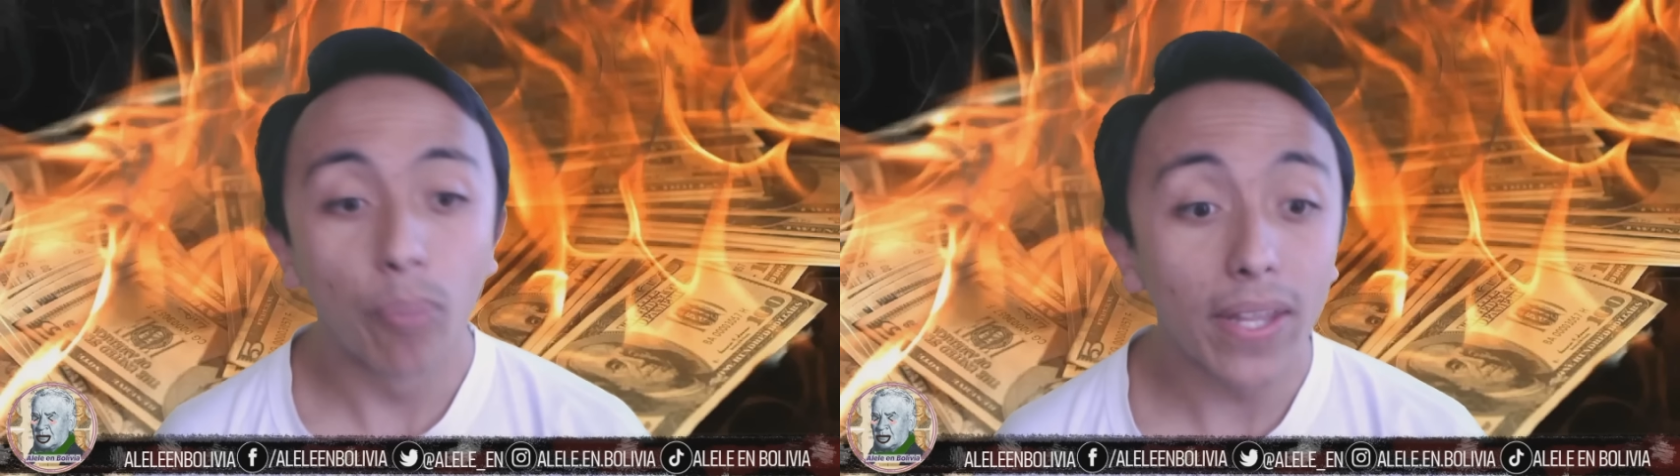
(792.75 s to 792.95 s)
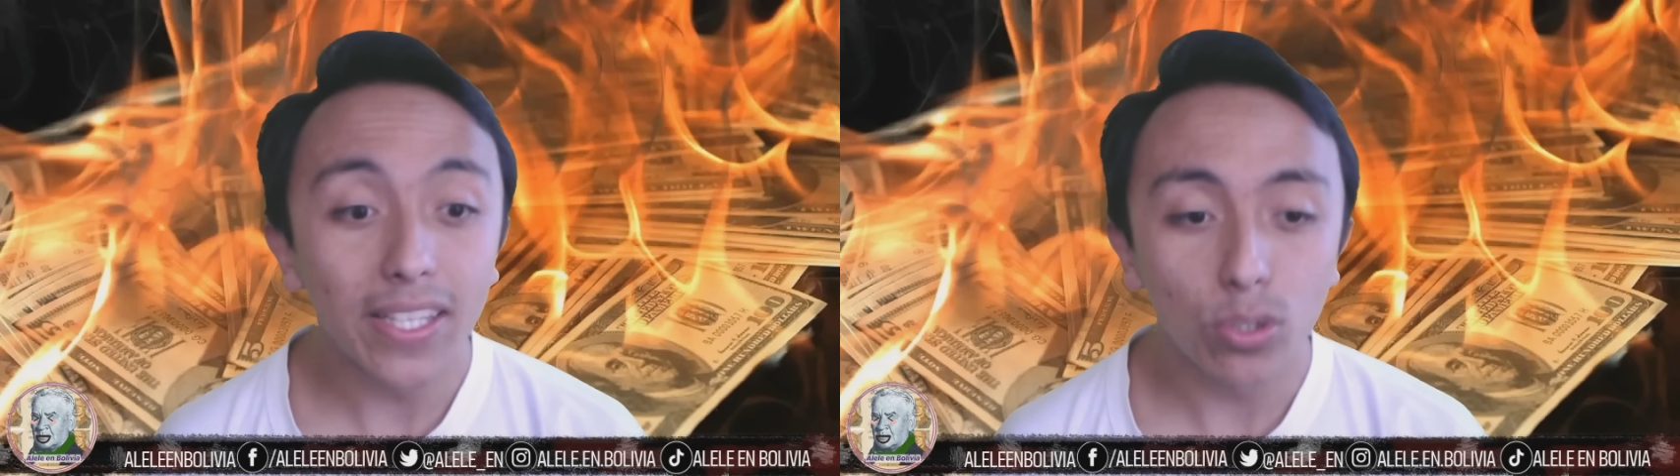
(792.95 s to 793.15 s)

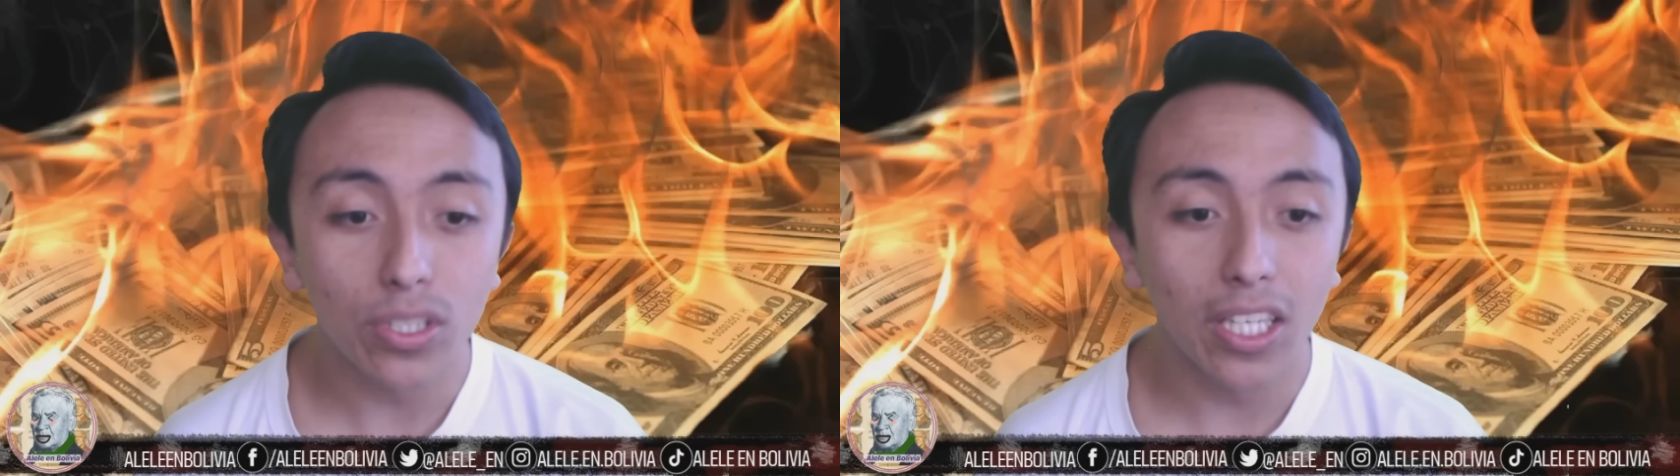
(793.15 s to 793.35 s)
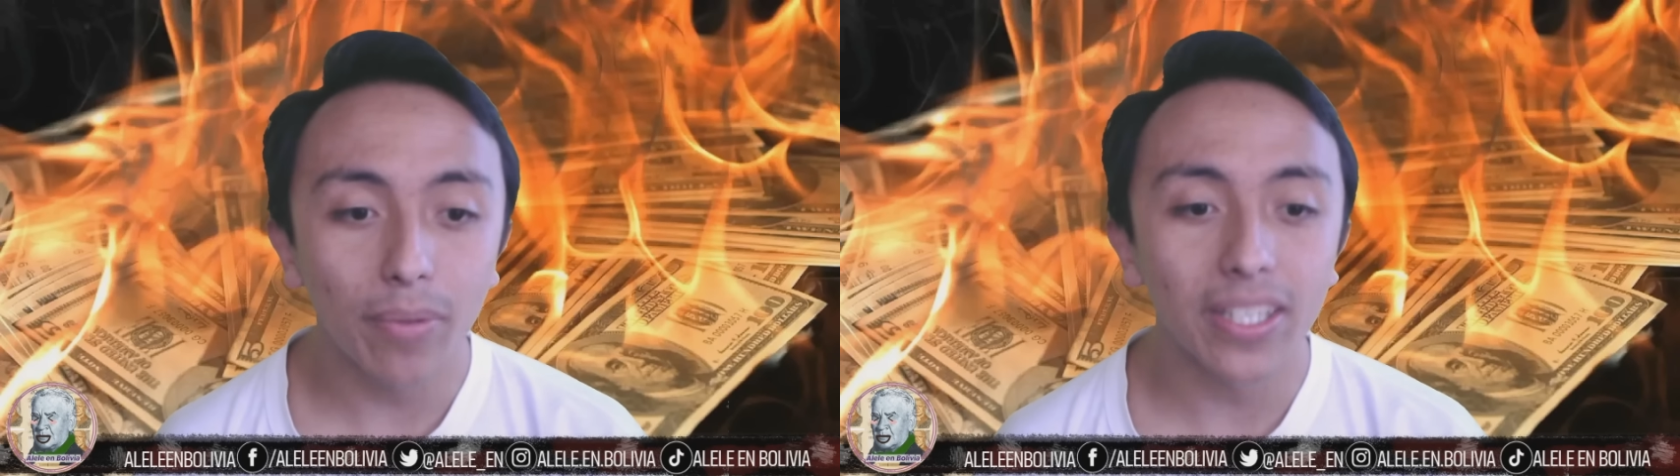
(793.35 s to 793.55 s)
Pueden
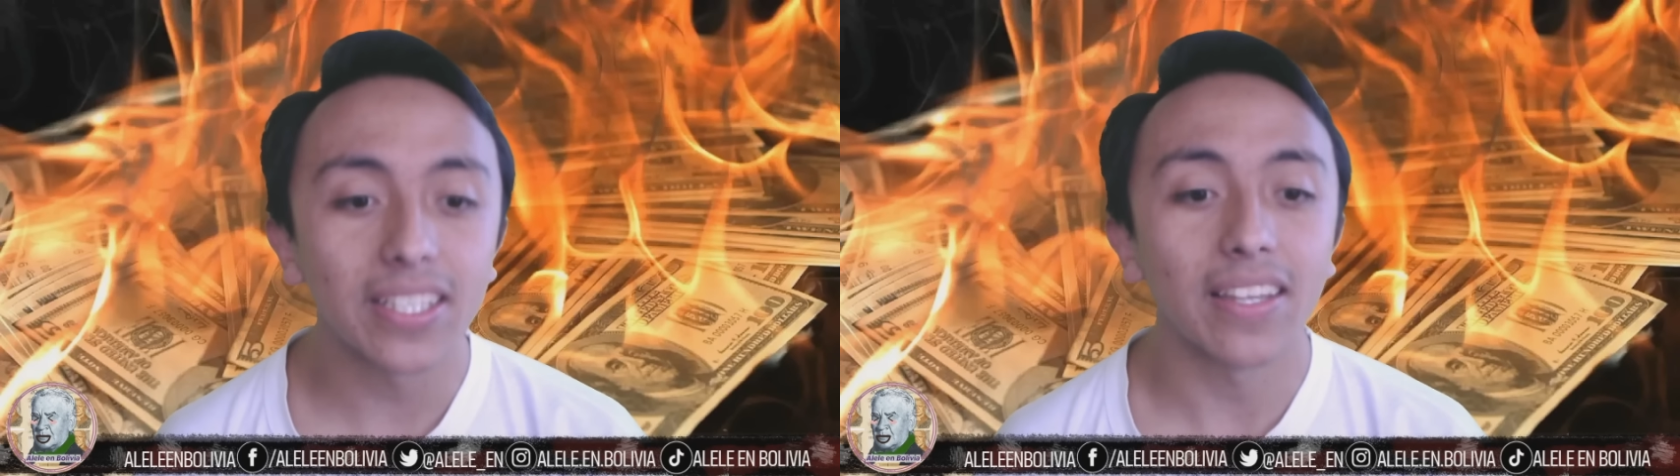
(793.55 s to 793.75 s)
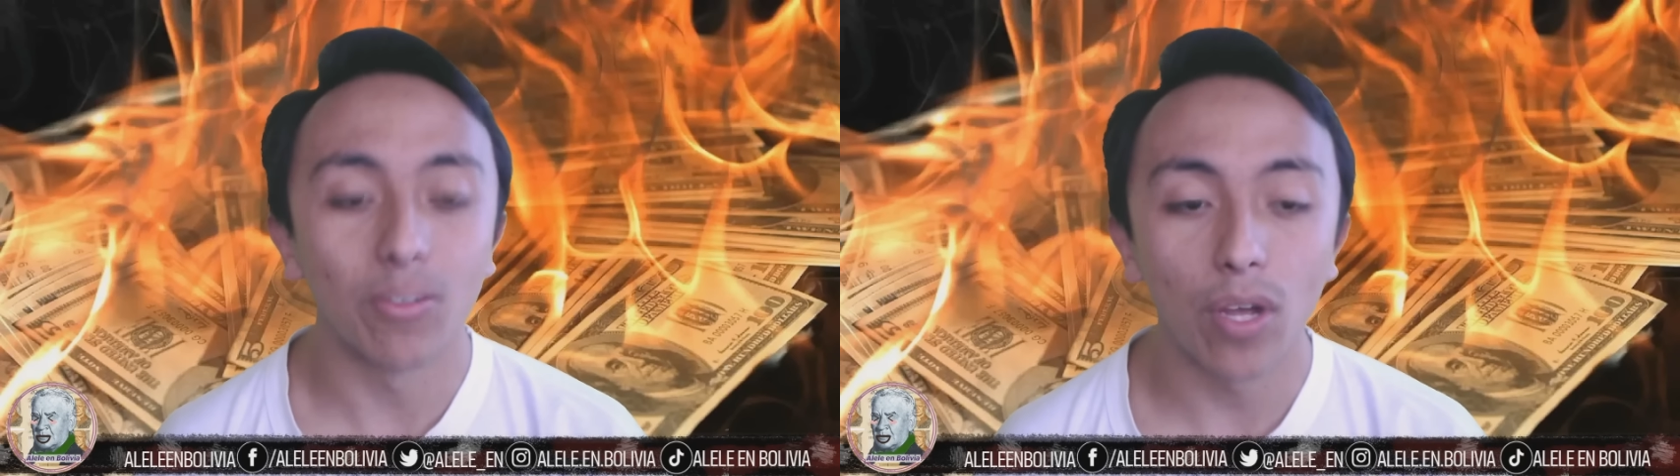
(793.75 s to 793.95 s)

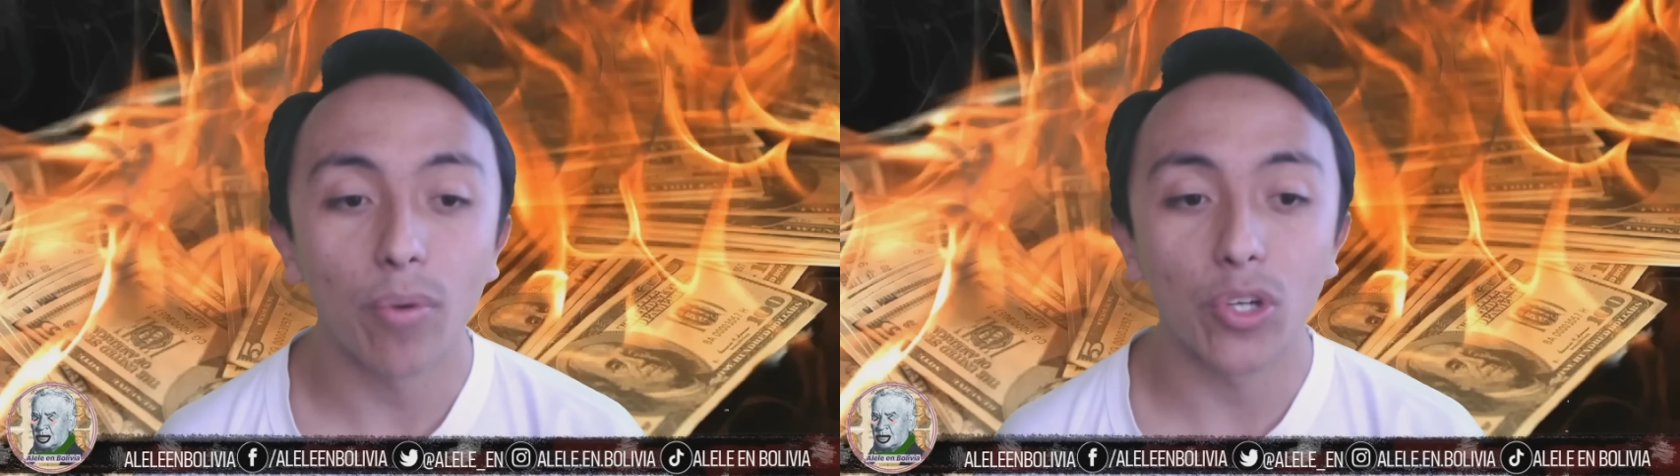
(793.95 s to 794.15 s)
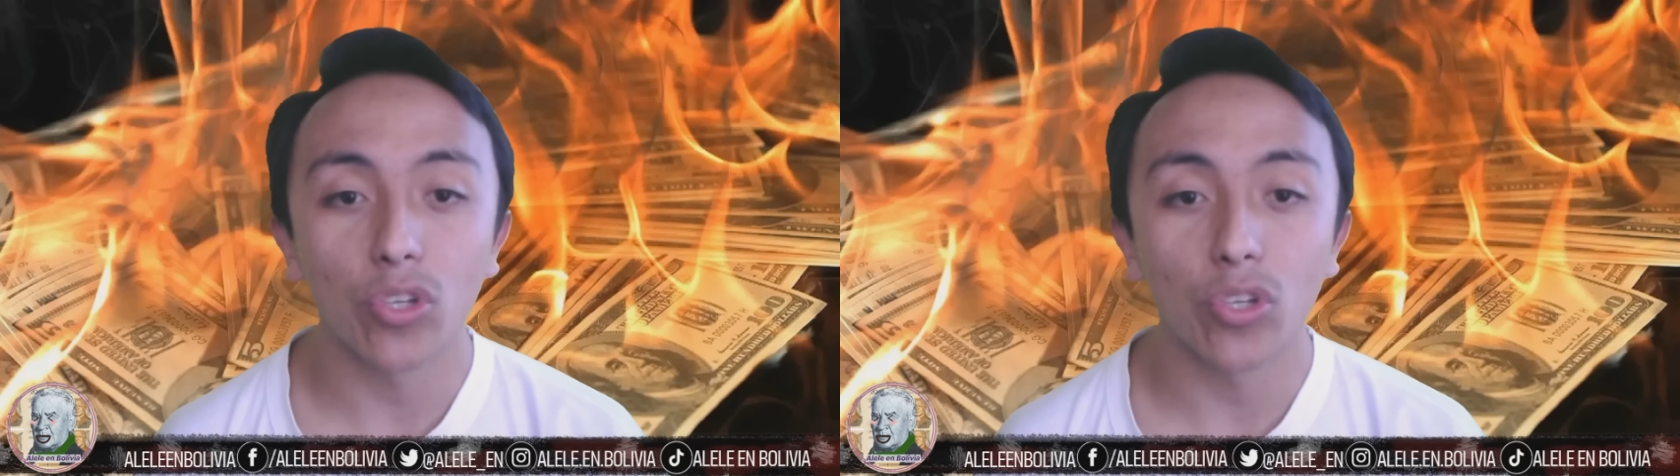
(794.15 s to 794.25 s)
suscribirse de nuevo,